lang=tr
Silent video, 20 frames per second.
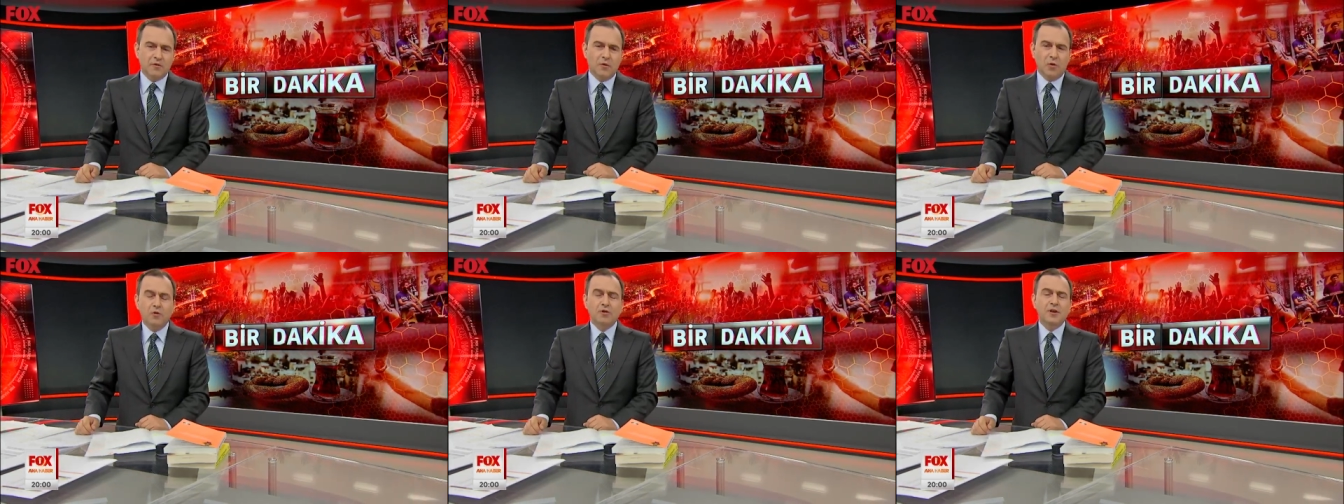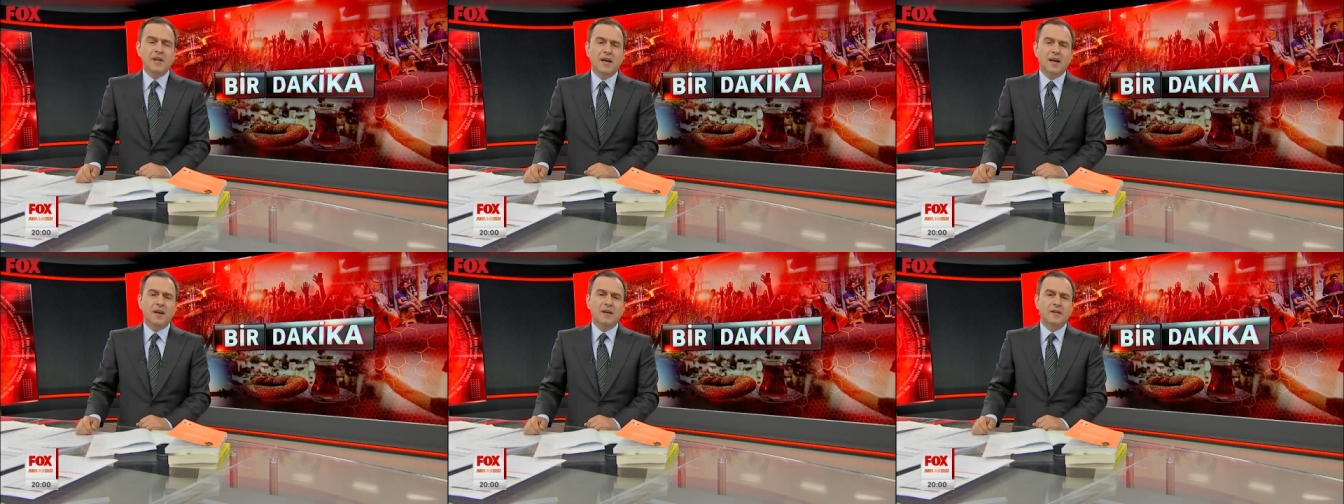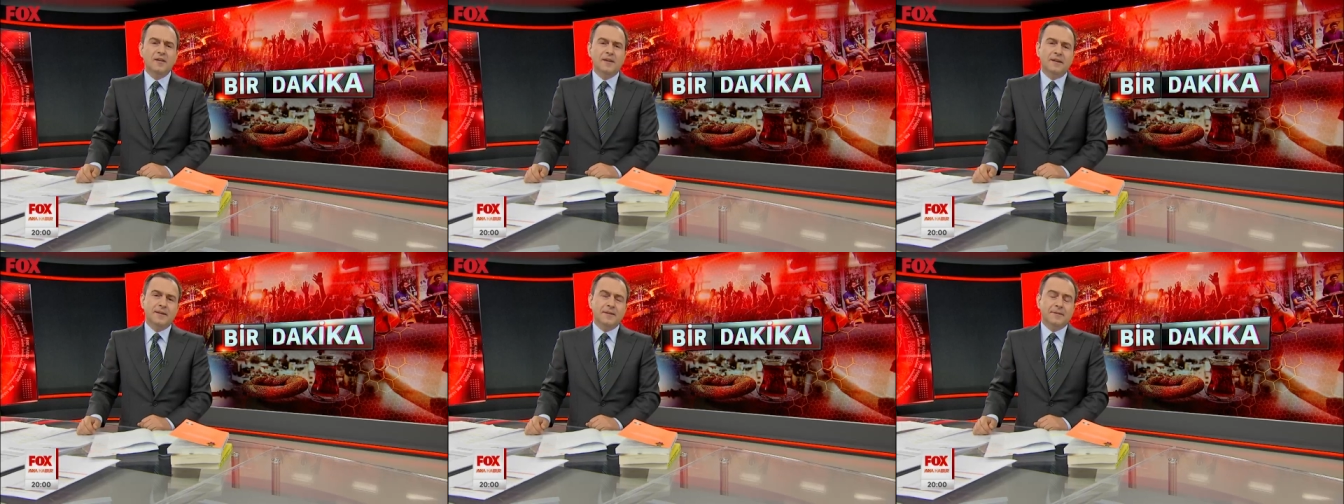O niye?
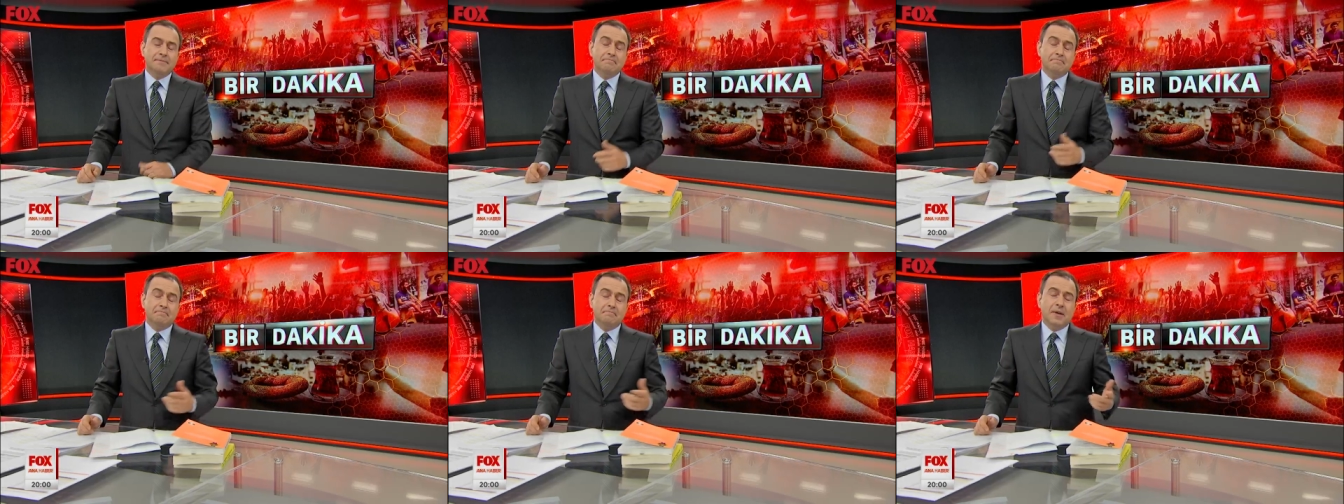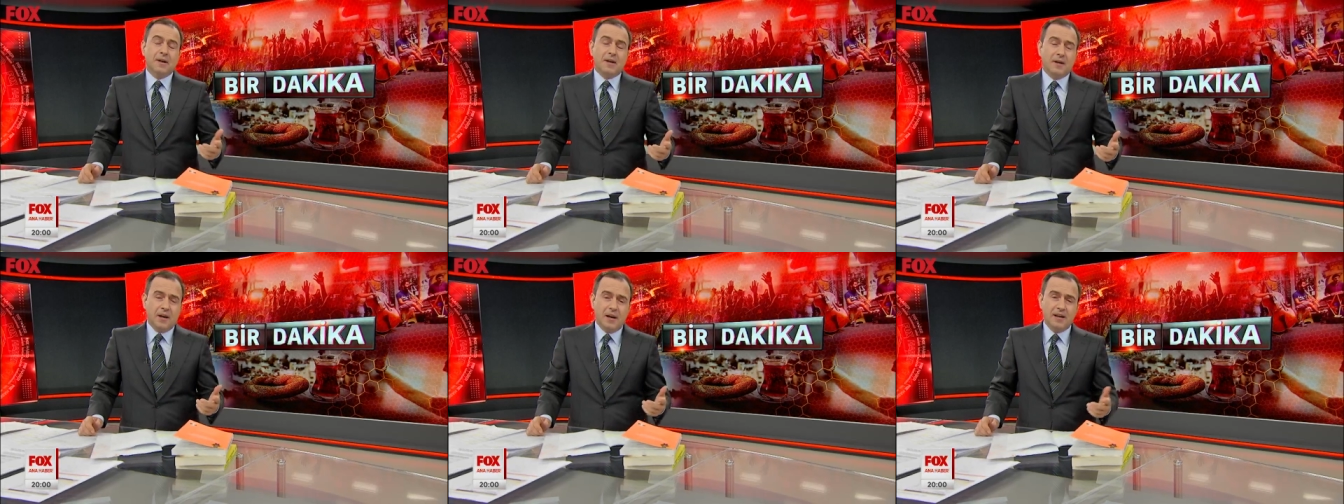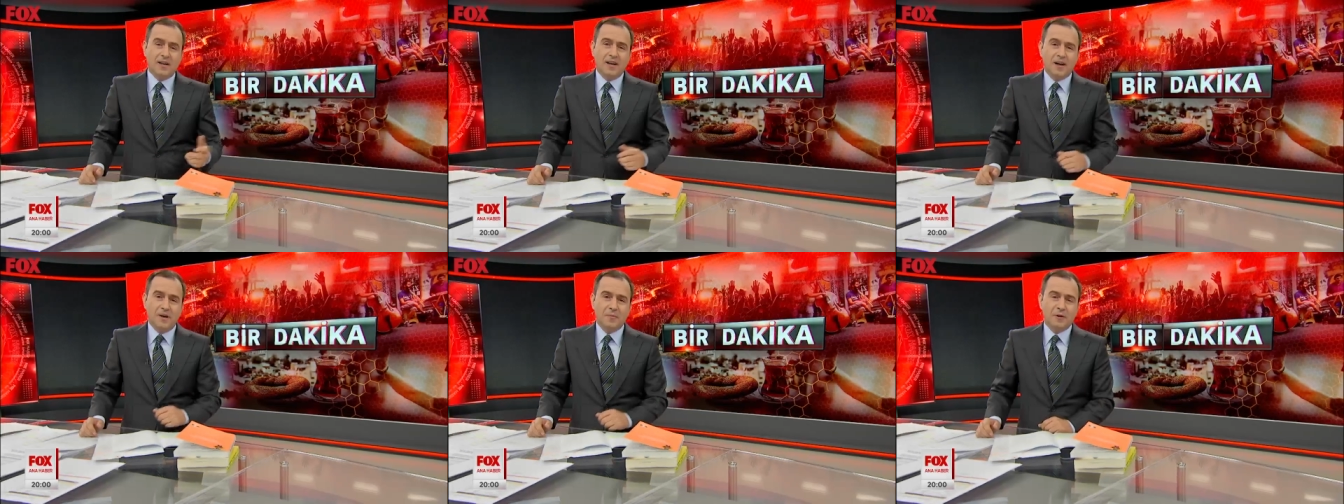
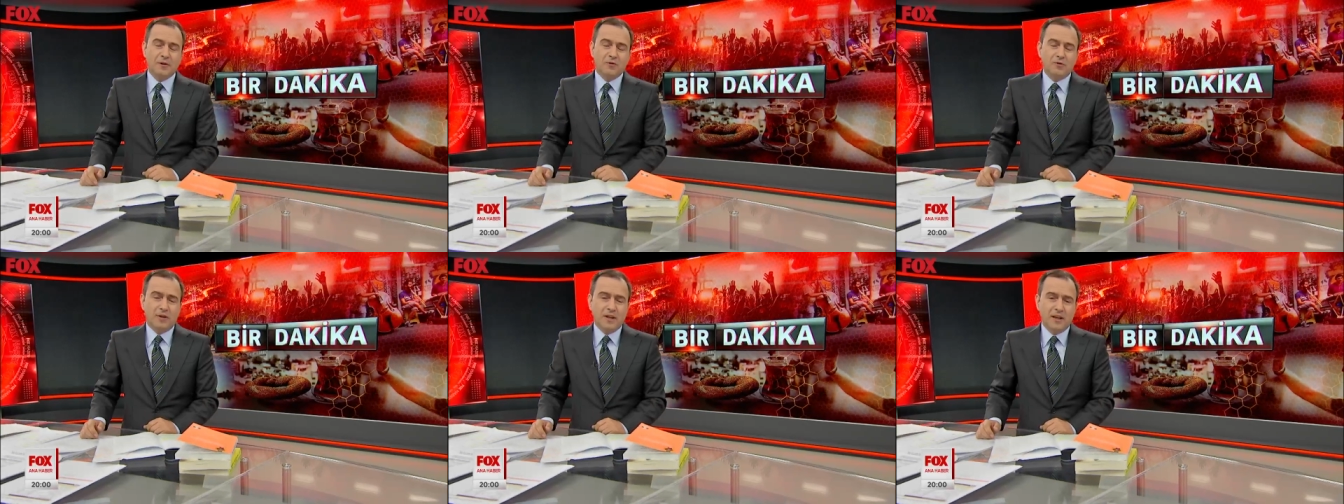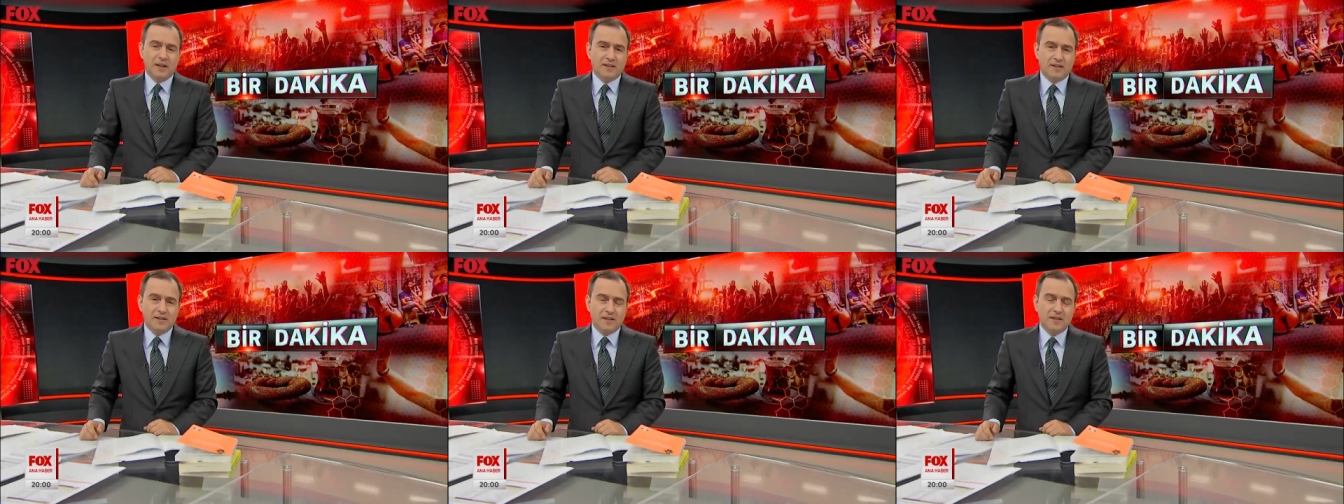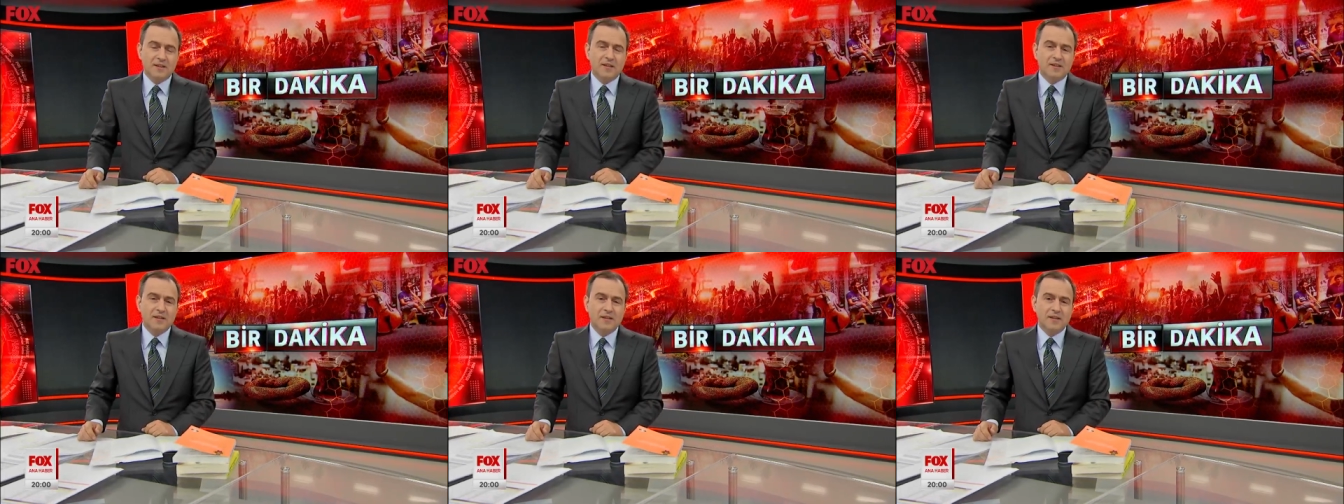Kaynağı betona
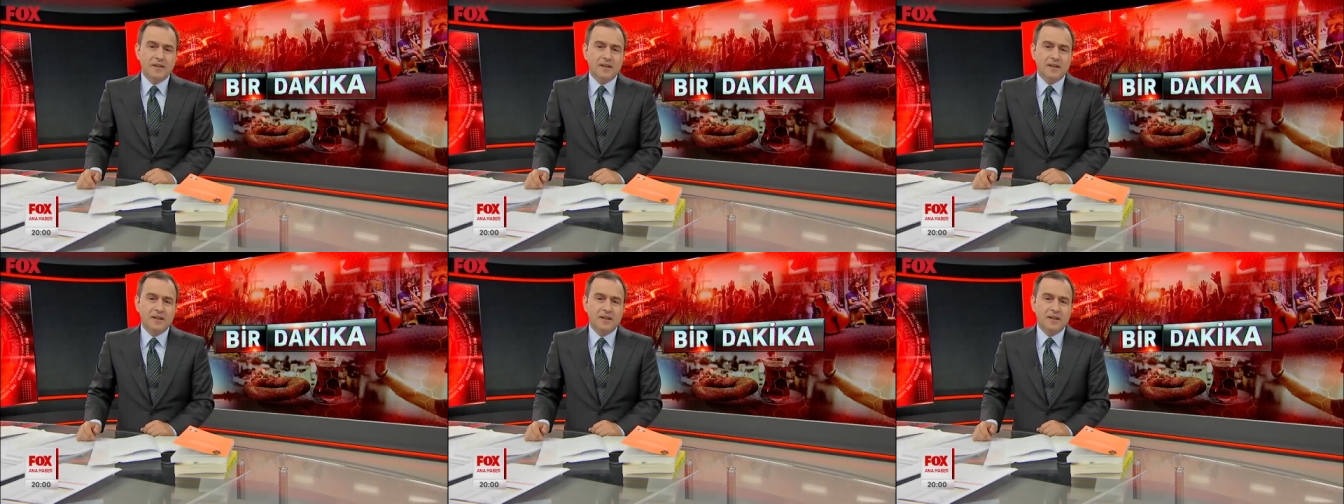yatırdık.